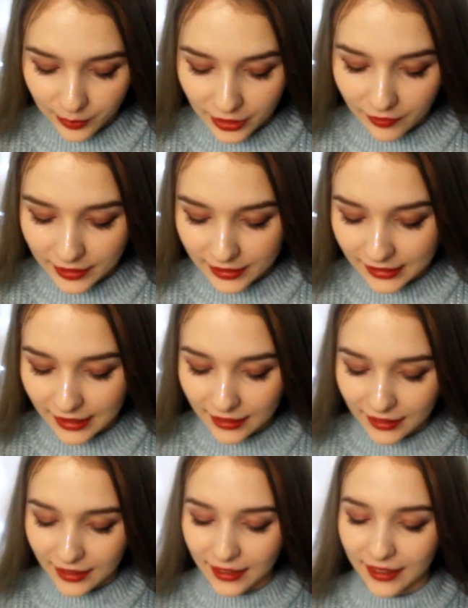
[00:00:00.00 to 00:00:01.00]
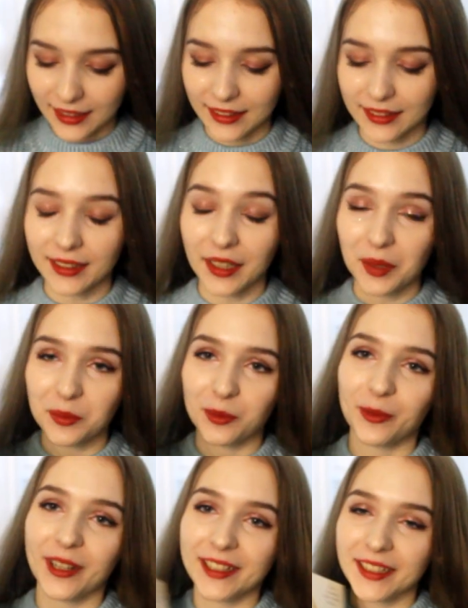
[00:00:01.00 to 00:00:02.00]
Первая серия это
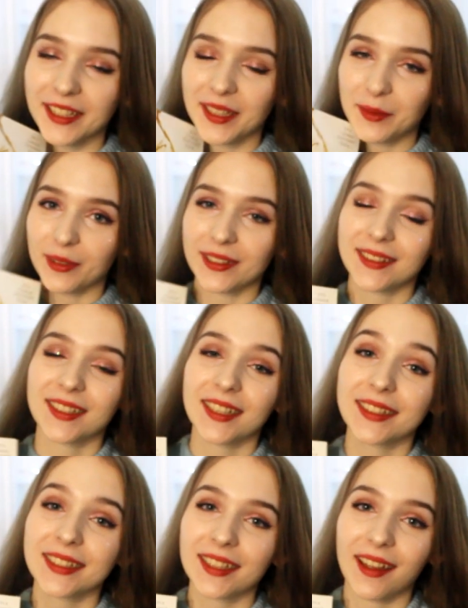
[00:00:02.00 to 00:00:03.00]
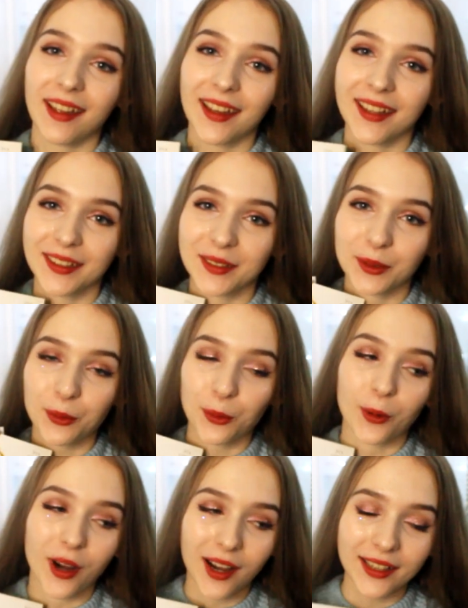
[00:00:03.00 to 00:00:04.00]
«Бумажная принцесса Эрин
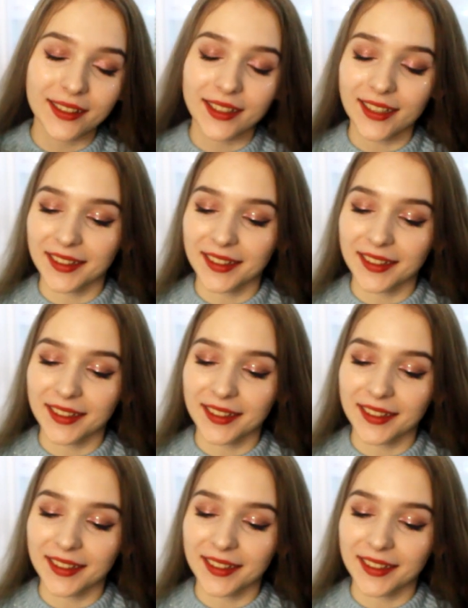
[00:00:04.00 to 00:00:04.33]
Уат».